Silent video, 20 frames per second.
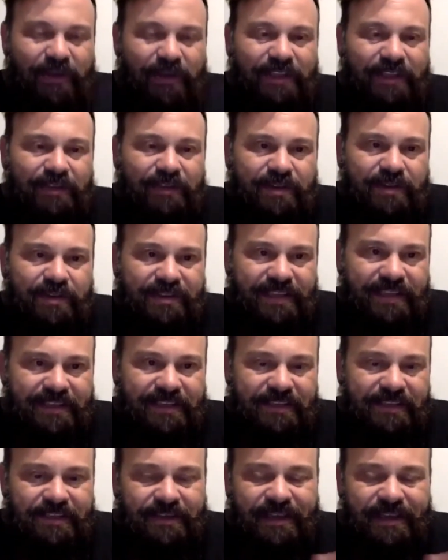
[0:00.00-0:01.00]
rito escocês
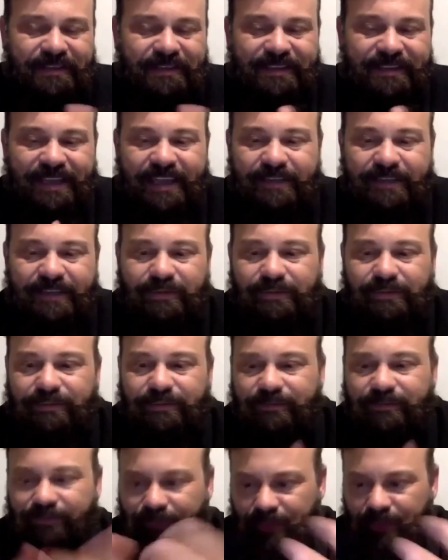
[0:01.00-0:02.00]
antigo e aceito,
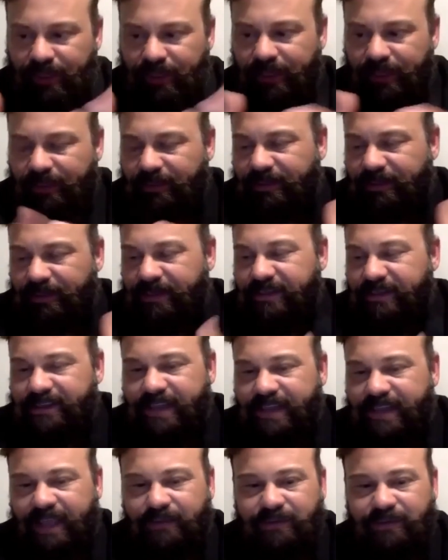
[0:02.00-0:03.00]
fui
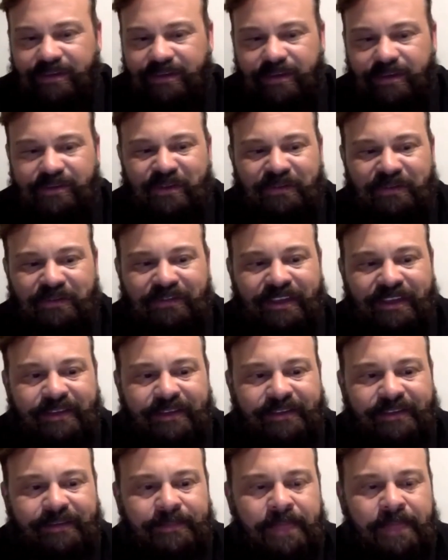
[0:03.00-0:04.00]
iniciado nos anos
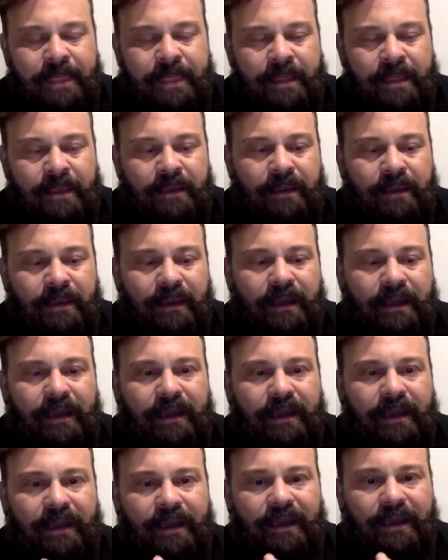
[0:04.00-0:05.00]
90.
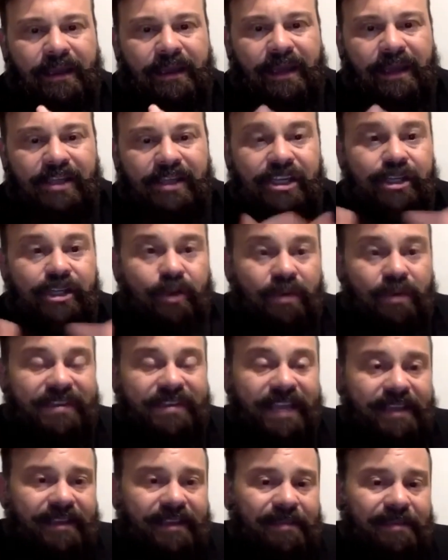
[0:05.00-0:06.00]
Uh, a gente
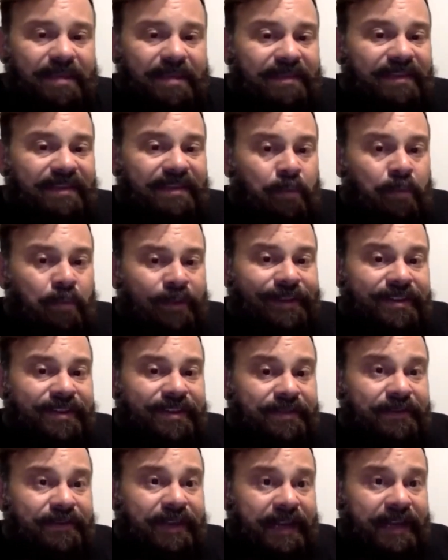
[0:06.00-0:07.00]
consegue também ver muita
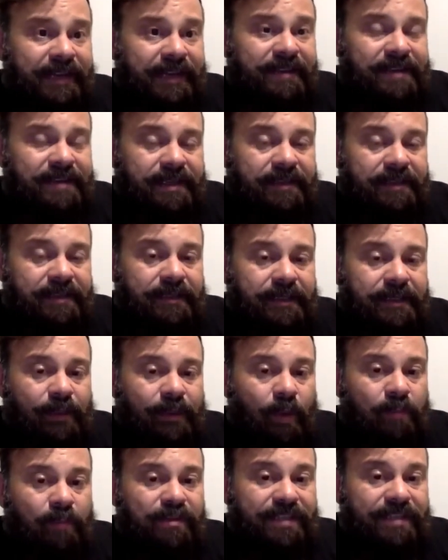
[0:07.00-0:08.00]
diferença entre
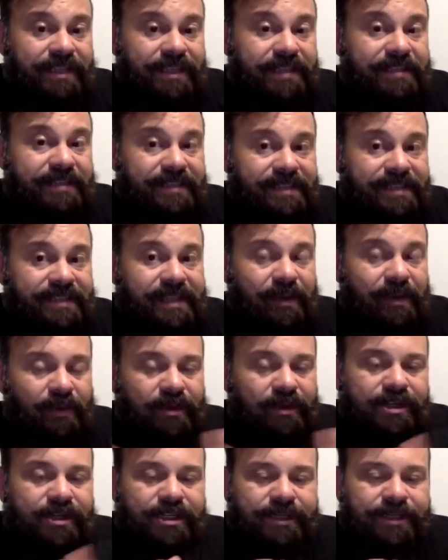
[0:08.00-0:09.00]
como se inicia
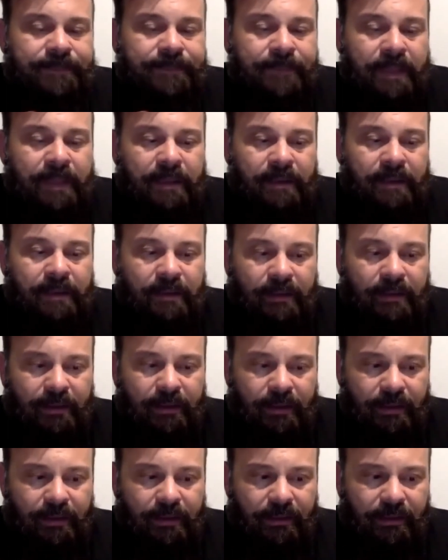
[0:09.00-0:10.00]
hoje
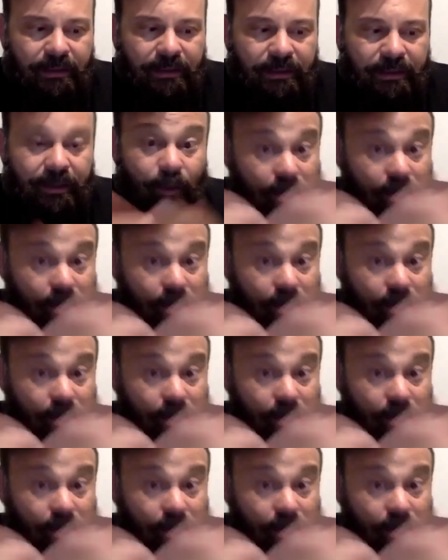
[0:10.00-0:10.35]
uh, e